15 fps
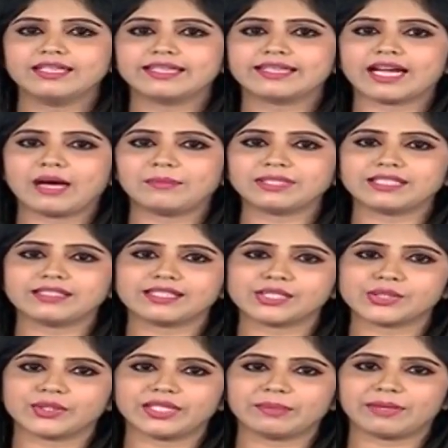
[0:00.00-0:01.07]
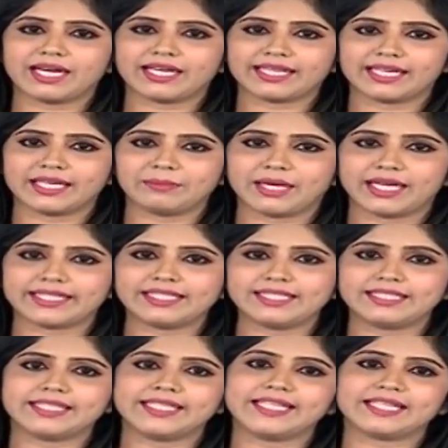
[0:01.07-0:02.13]
கிராமத்திற்கு சொந்தமான
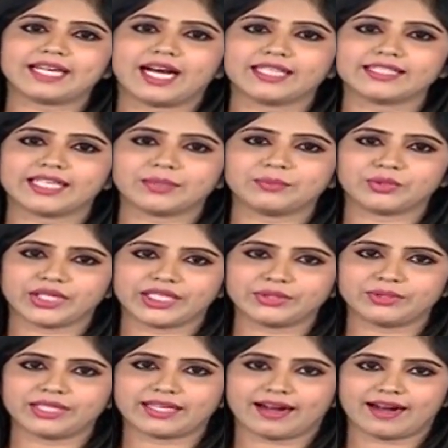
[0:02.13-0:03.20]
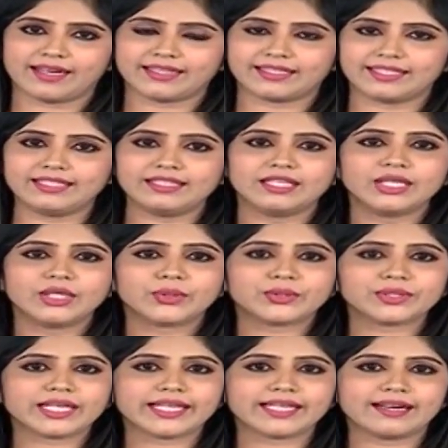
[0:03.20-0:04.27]
கண்மாயில் நீர் ஆதாரம் குறைந்துள்ள காலங்களில்
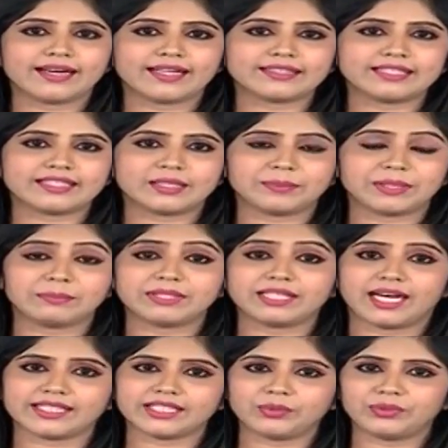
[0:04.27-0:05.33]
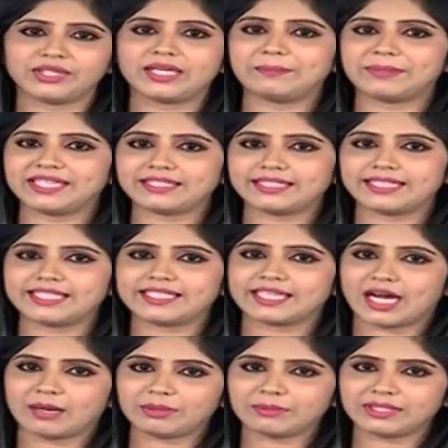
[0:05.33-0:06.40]
குத்தகை காலத்திற்கு பின்பு அதில் உள்ள மீன்களை
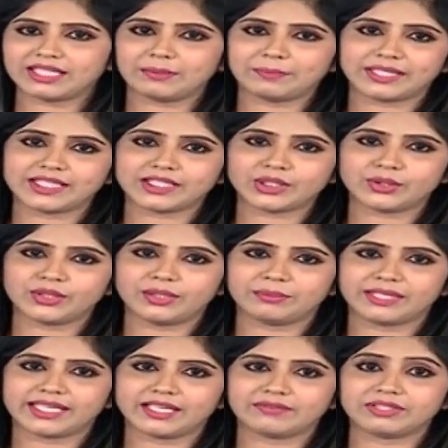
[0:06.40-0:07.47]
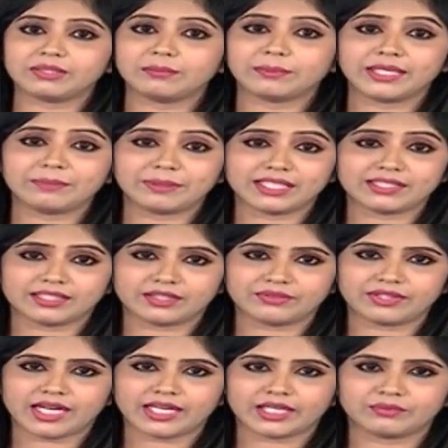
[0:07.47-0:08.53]
கிராம மக்கள் பிடித்துக் கொள்ளும் நிகழ்வு மீன்பிடி
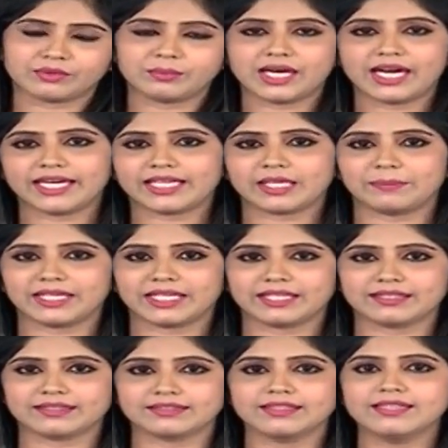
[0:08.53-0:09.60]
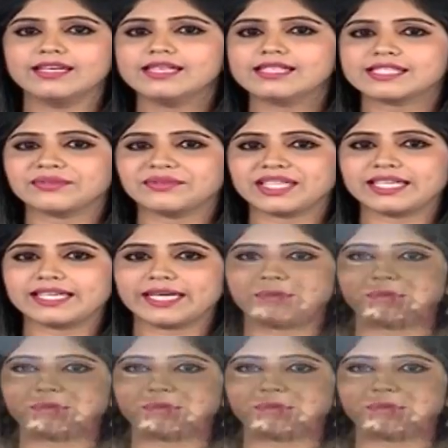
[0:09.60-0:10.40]
திருவிழா எனவும் அழைக்கப்படுகிறது சிவகங்கை